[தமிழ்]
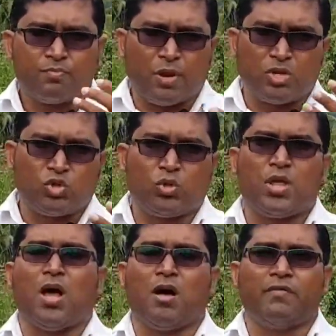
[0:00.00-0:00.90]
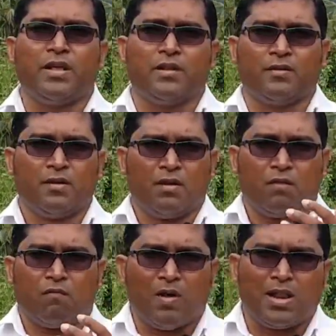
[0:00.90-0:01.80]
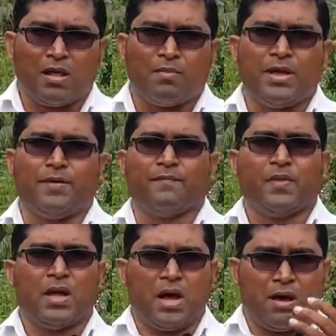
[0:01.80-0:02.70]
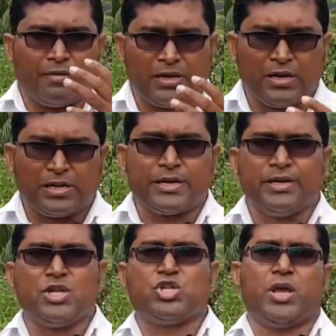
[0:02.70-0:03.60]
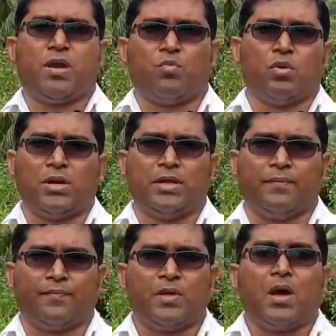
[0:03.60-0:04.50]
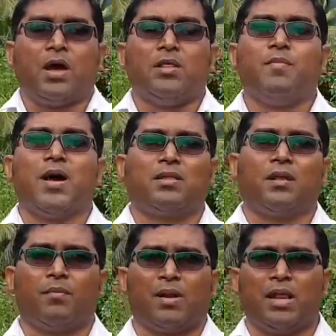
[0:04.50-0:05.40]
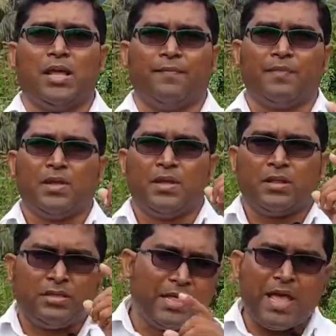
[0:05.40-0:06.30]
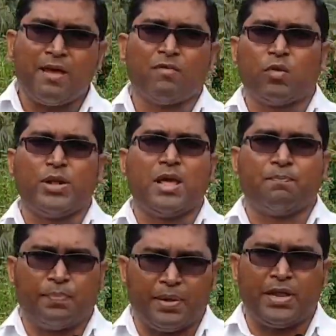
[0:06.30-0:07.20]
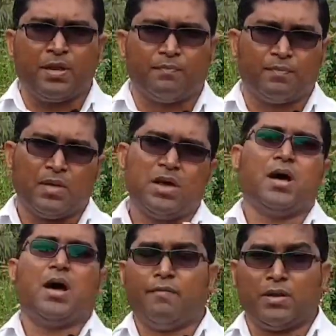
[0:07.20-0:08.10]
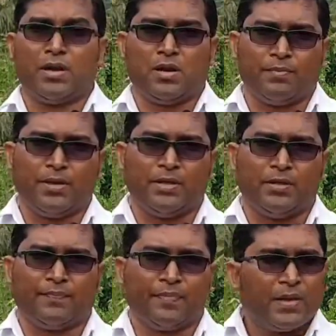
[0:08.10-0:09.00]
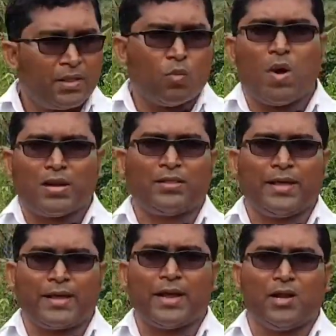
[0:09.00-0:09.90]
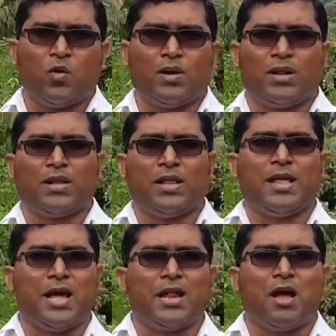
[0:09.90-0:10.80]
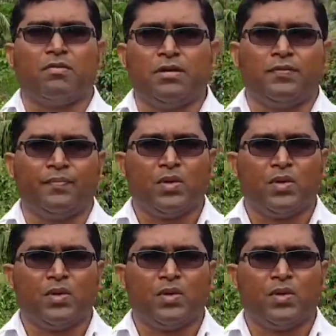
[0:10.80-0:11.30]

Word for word: பரிசுத்த ஆவியின் வல்லமை அவர்களுக்கு நிச்சயம் உண்டு அது மாத்திரமல்ல தேவனுடைய பிரியம் அவர்கள் மீது இந்த வார்த்தை கேட்டுக்கொண்டிருக்கிற யாராவது